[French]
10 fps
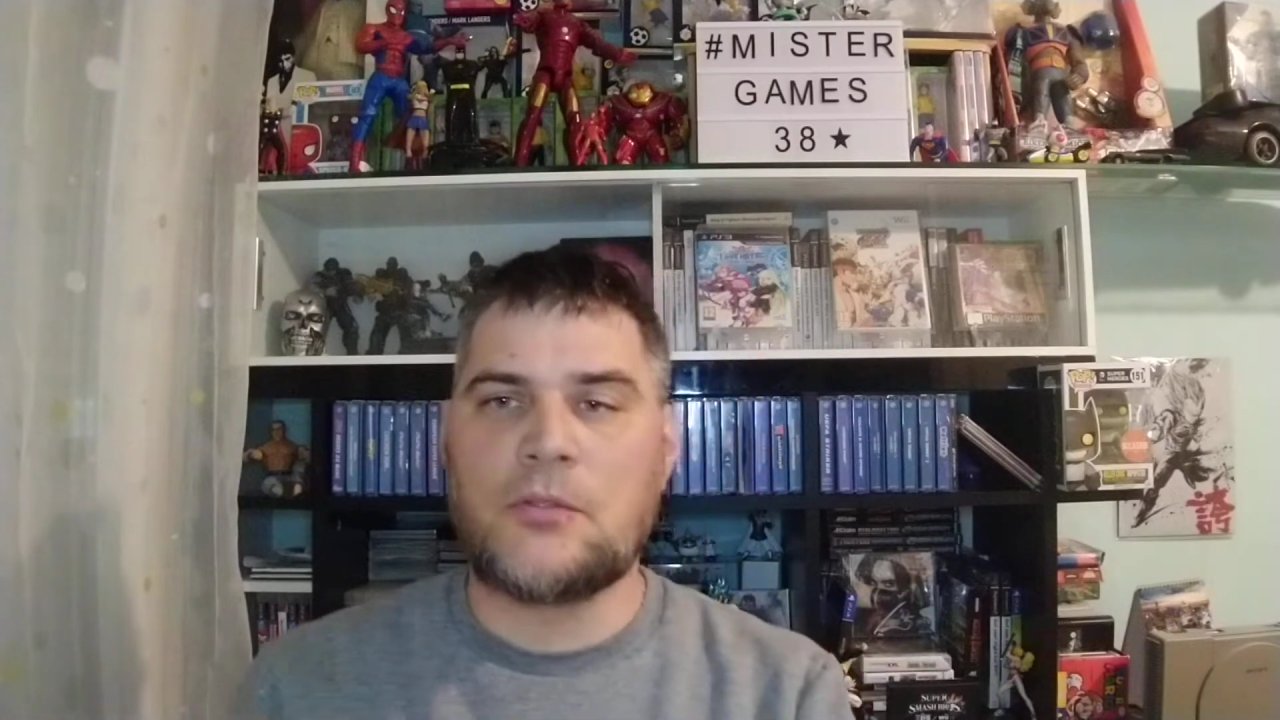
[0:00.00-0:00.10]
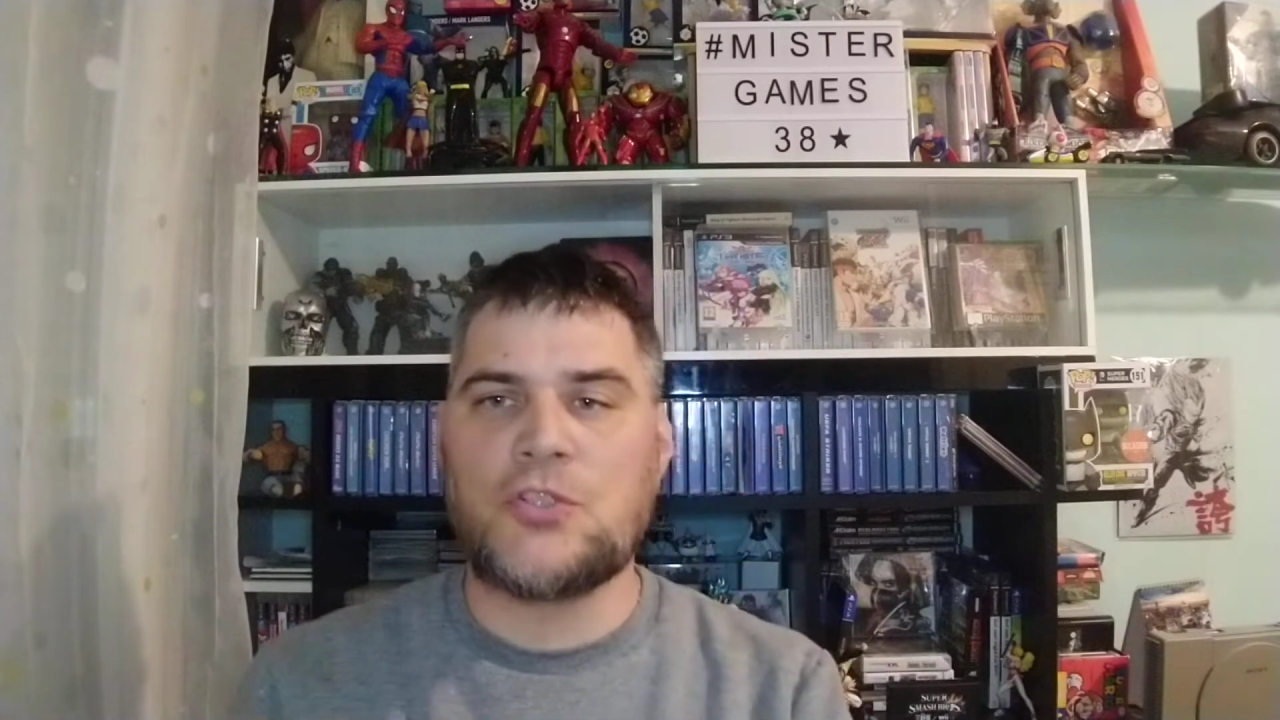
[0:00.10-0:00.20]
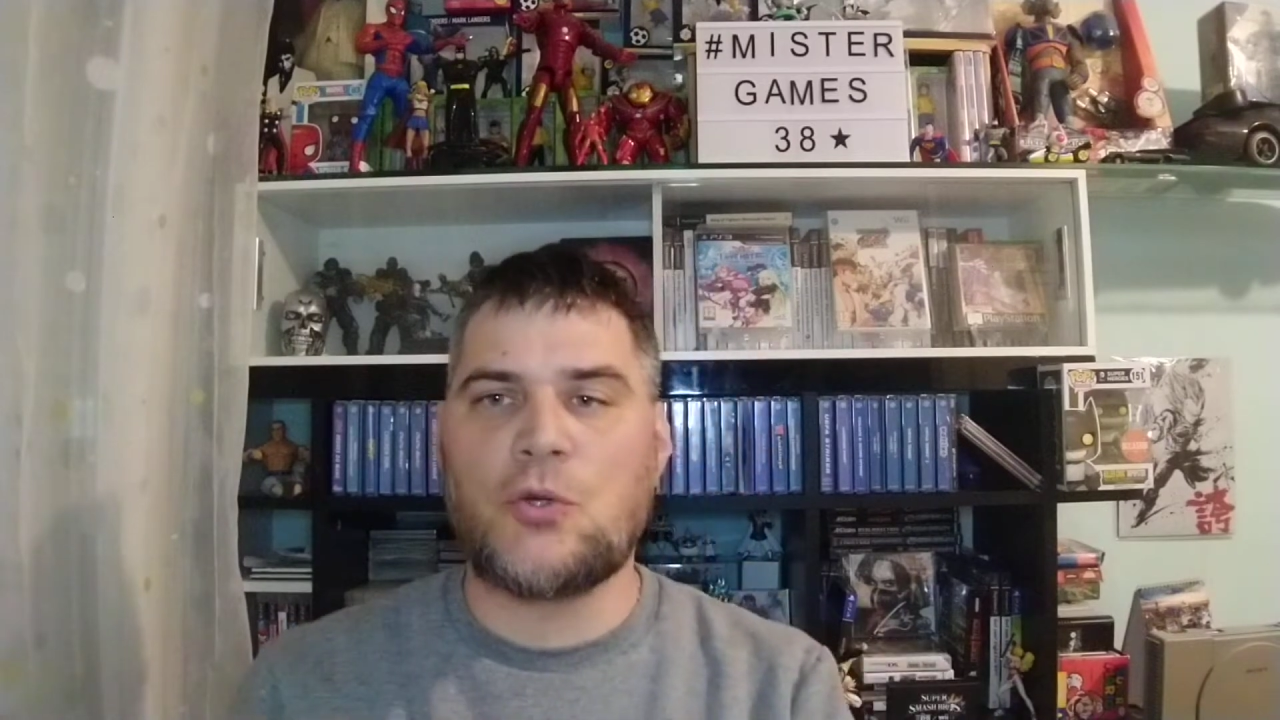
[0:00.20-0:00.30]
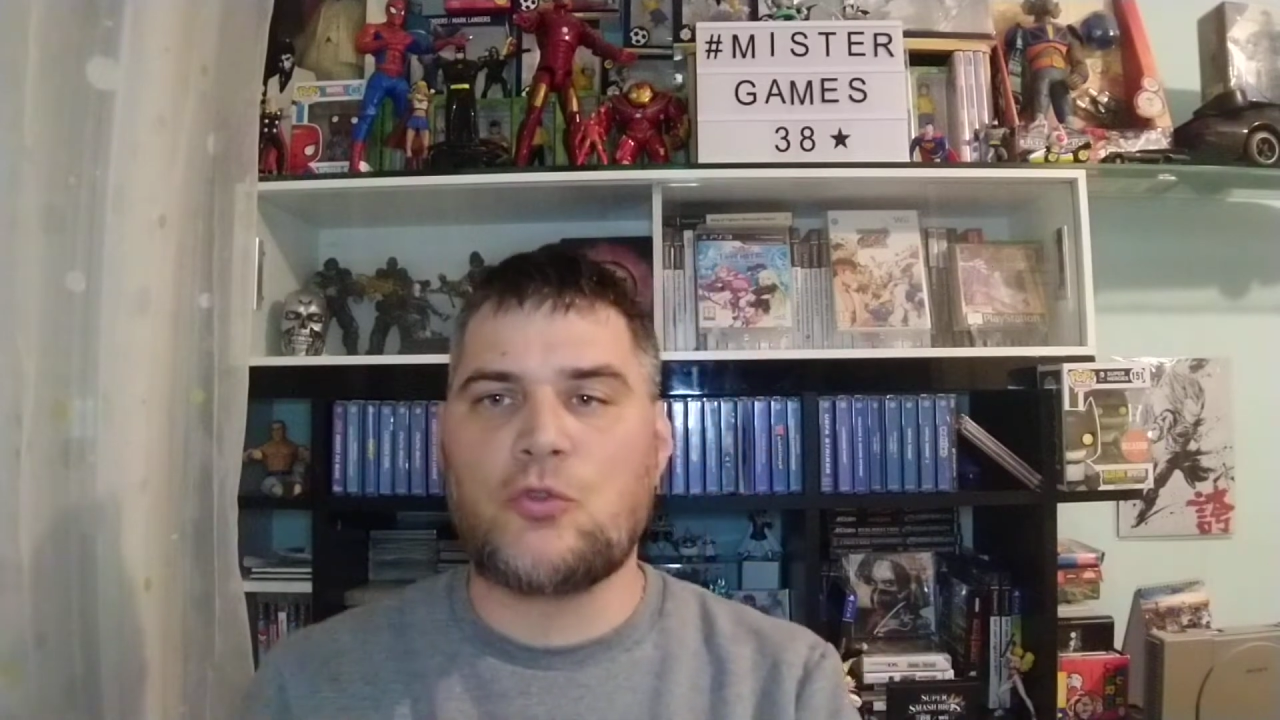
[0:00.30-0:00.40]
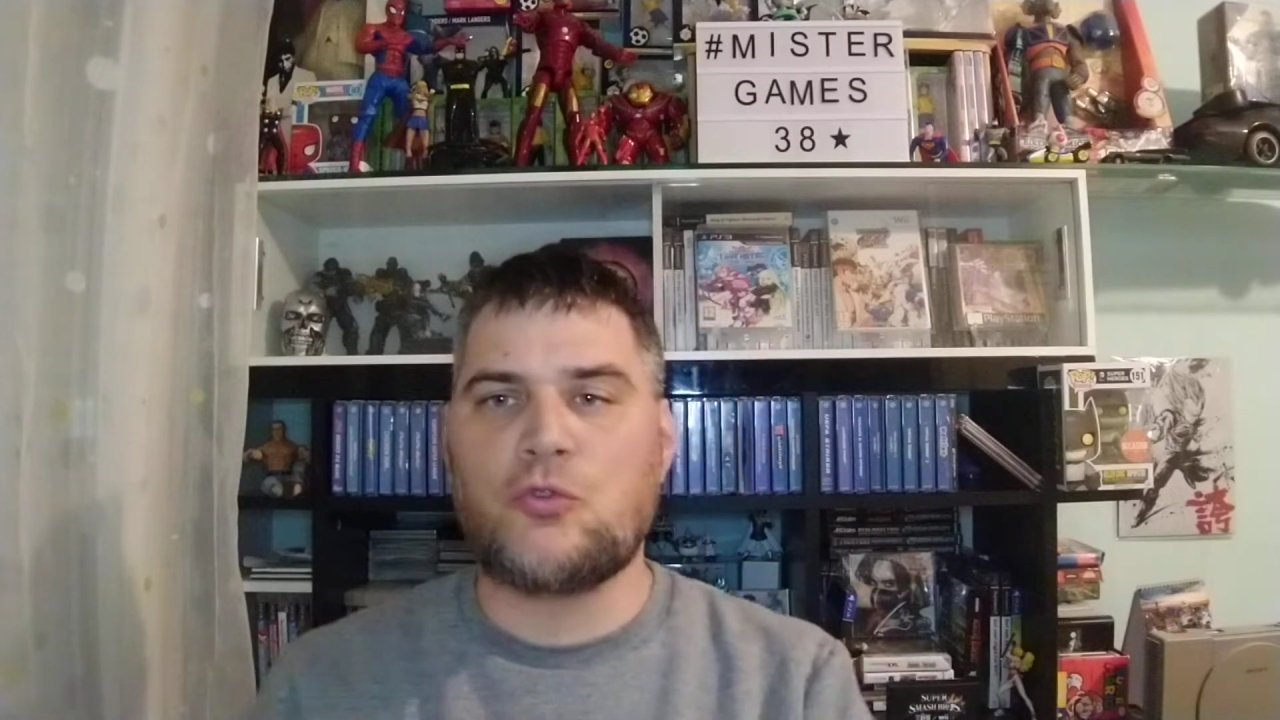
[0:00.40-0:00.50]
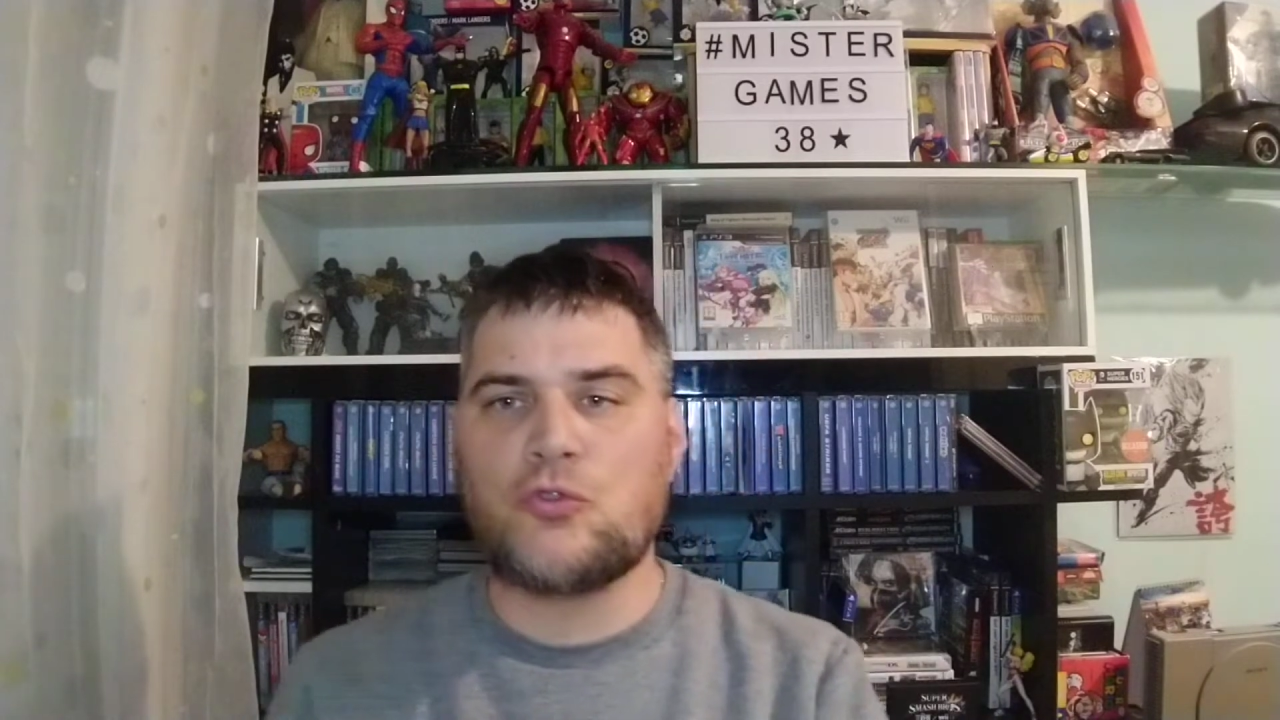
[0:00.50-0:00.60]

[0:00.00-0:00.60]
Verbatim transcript: que j'ai reçu